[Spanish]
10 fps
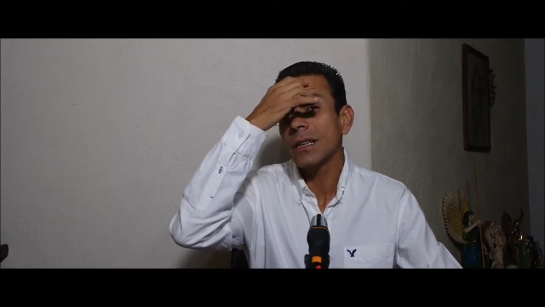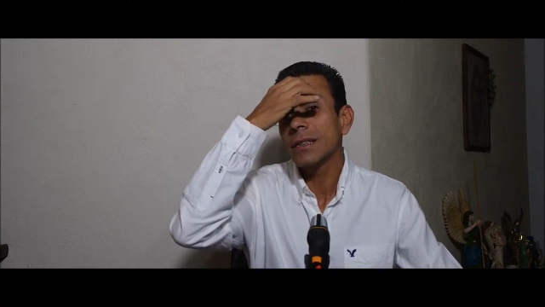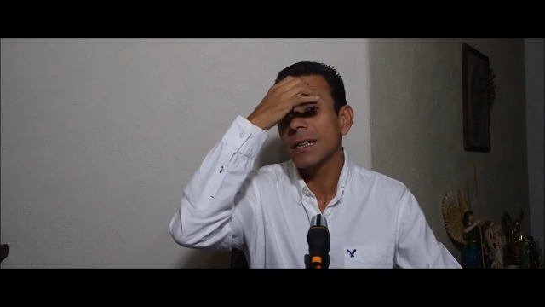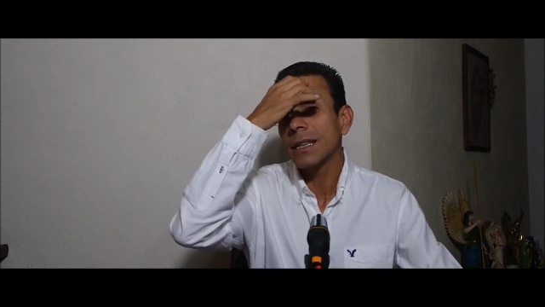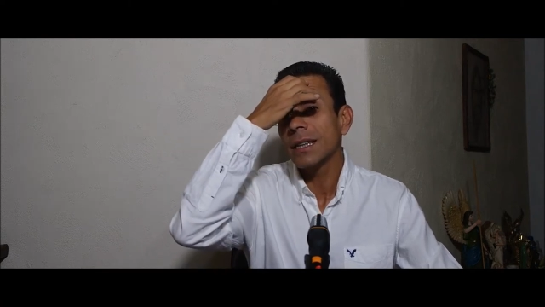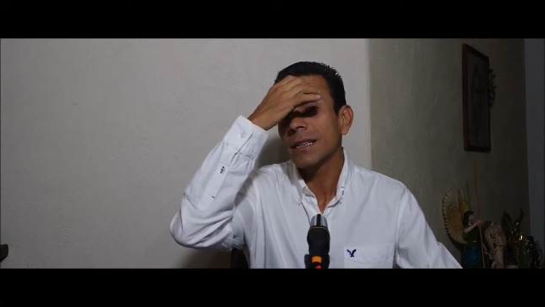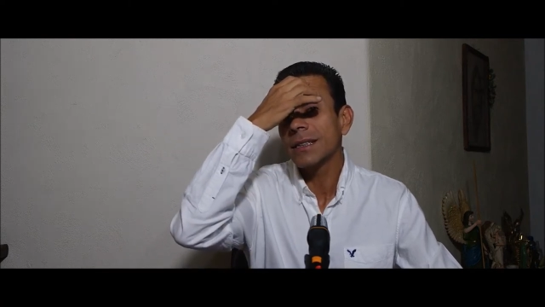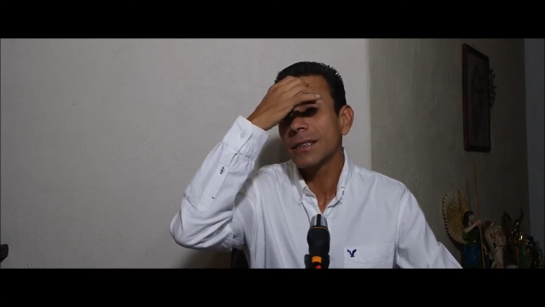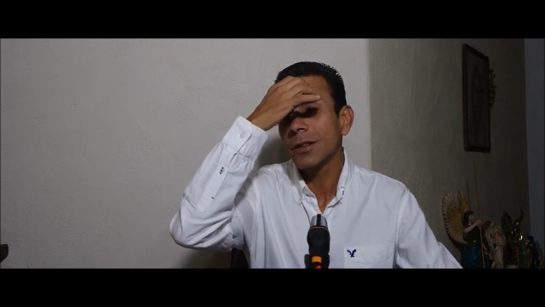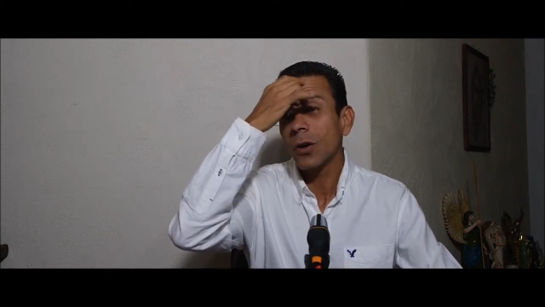
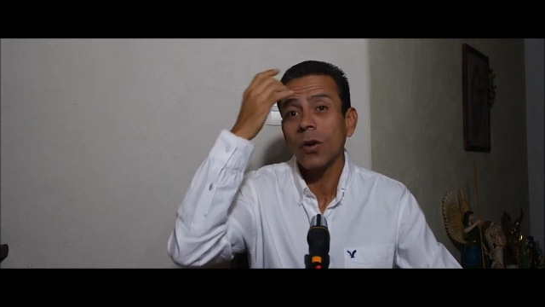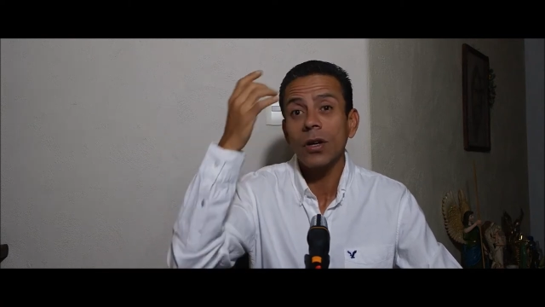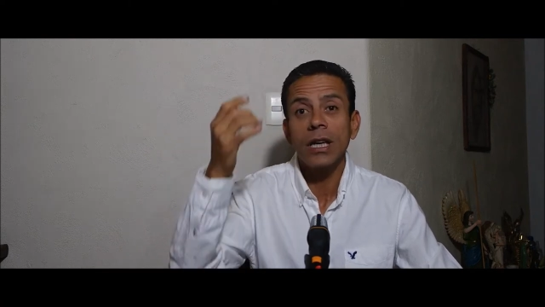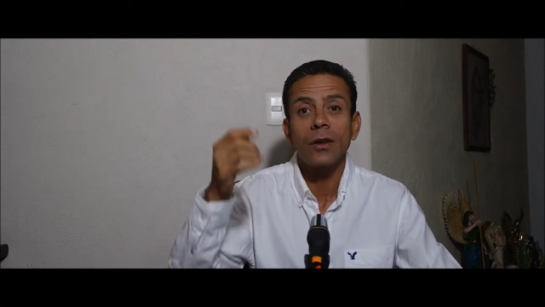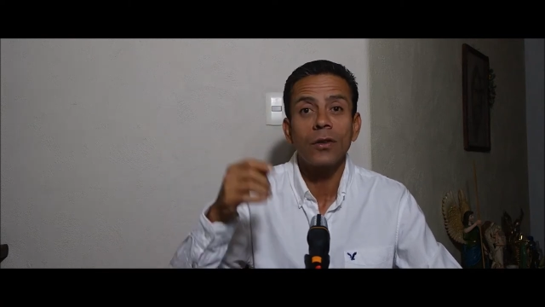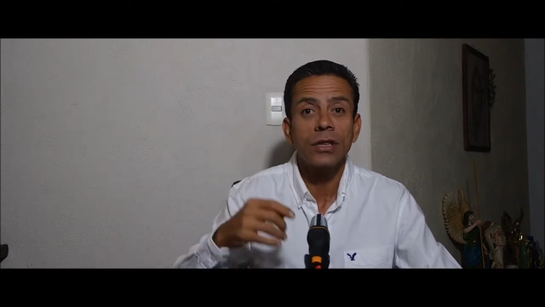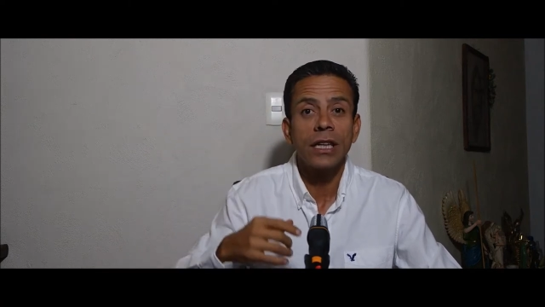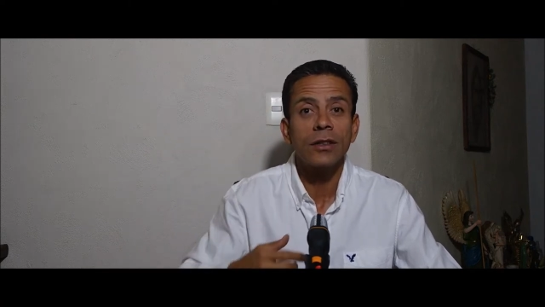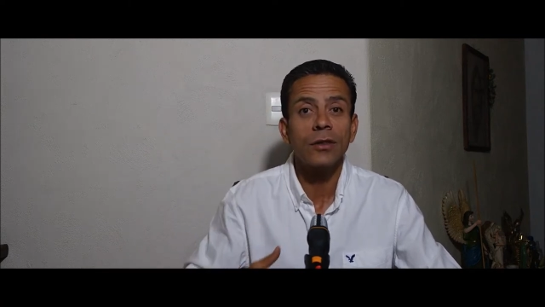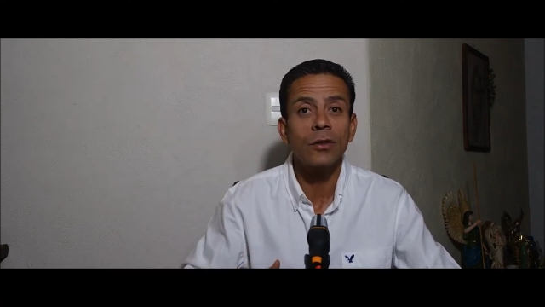este, psicológicos
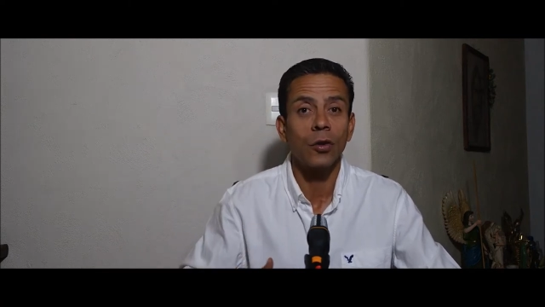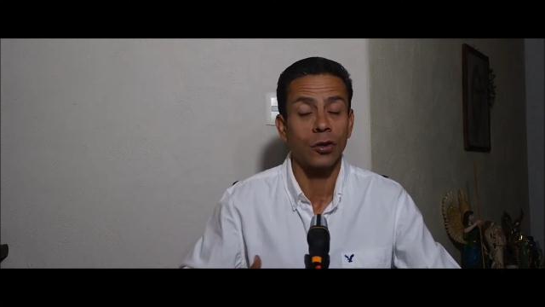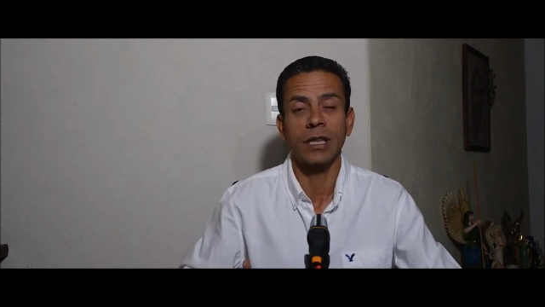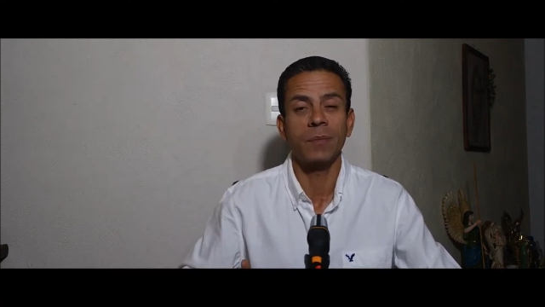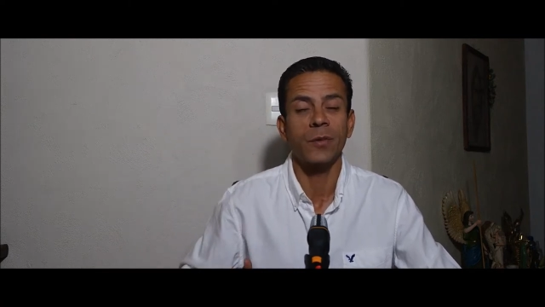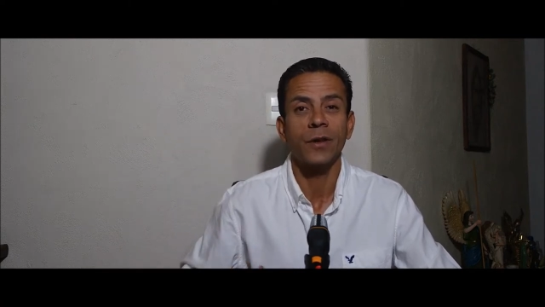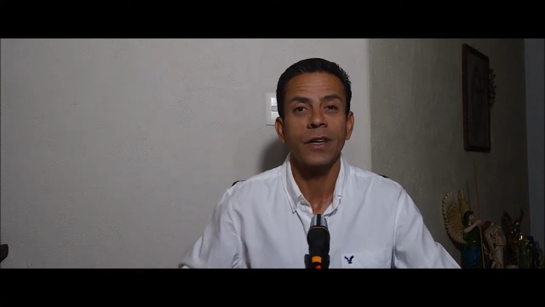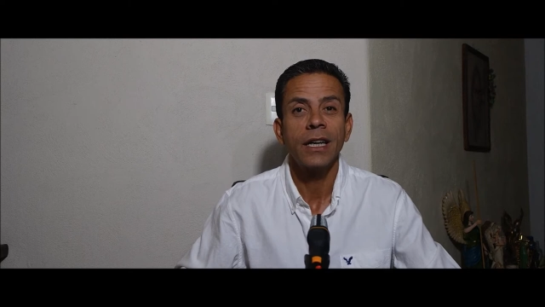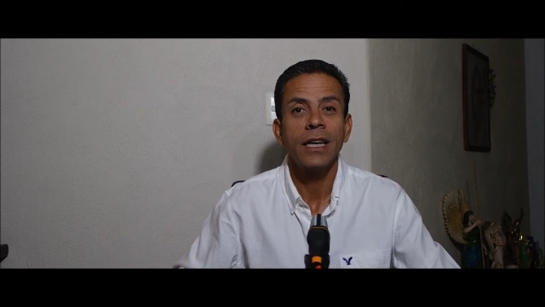de todo tipo.